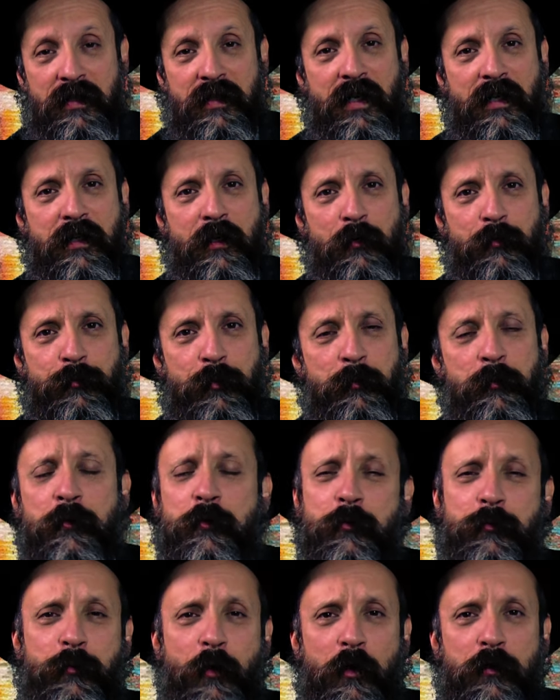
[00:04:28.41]
e aquilo foi
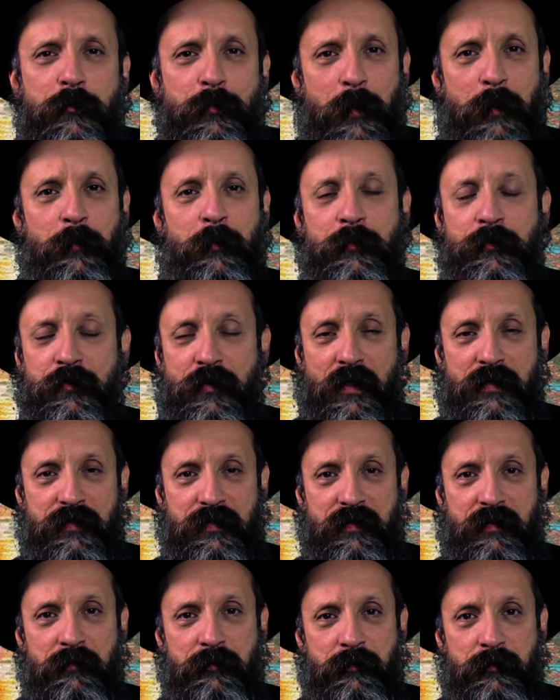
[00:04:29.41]
muito forte para muitos
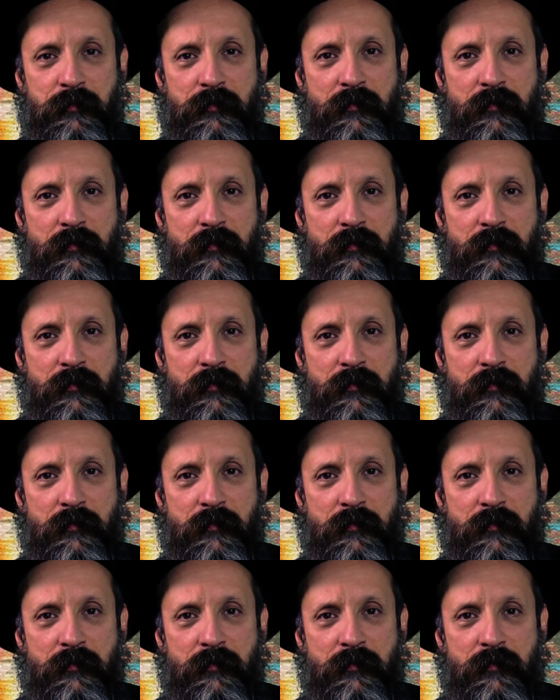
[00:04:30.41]
Hassidim.